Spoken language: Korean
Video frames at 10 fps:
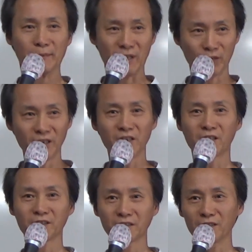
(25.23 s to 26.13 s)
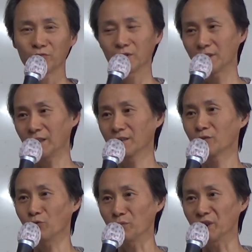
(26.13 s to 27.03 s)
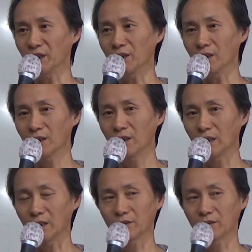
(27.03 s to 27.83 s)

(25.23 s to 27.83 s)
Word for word: 마지막에 찾은 게 우리 한단고기입니다. 아,